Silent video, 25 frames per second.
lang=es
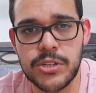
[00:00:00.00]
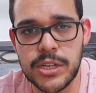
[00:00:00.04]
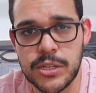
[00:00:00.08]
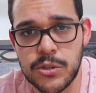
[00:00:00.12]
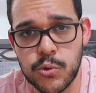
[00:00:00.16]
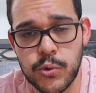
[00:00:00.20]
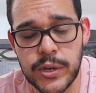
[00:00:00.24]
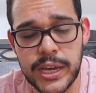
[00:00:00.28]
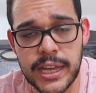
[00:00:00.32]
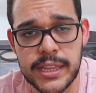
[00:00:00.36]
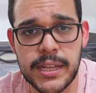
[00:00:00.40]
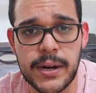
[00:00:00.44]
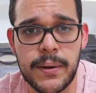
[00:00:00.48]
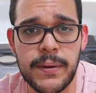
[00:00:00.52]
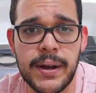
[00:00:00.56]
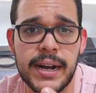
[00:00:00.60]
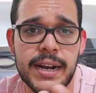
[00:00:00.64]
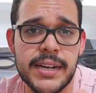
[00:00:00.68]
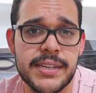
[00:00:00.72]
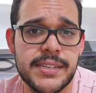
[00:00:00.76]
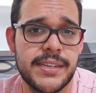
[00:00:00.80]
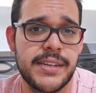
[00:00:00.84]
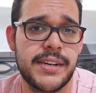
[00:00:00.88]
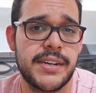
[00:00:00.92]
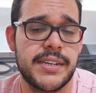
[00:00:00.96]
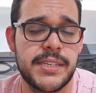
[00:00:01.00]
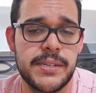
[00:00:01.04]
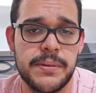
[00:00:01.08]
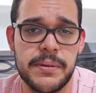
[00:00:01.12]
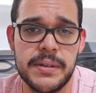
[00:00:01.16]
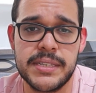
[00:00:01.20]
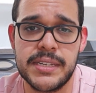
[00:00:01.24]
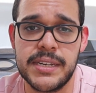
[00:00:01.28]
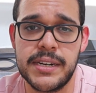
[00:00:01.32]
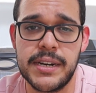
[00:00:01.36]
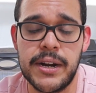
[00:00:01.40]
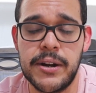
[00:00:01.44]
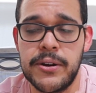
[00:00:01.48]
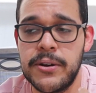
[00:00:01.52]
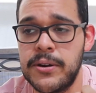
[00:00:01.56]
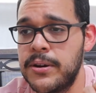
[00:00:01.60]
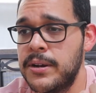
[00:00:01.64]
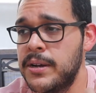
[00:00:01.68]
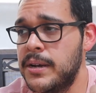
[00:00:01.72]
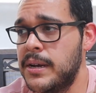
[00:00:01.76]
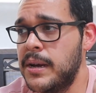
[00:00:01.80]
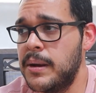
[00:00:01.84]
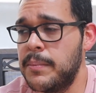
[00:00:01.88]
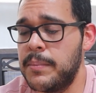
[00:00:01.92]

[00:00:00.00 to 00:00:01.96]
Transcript: Si tú ya trabajas y recibes dinero,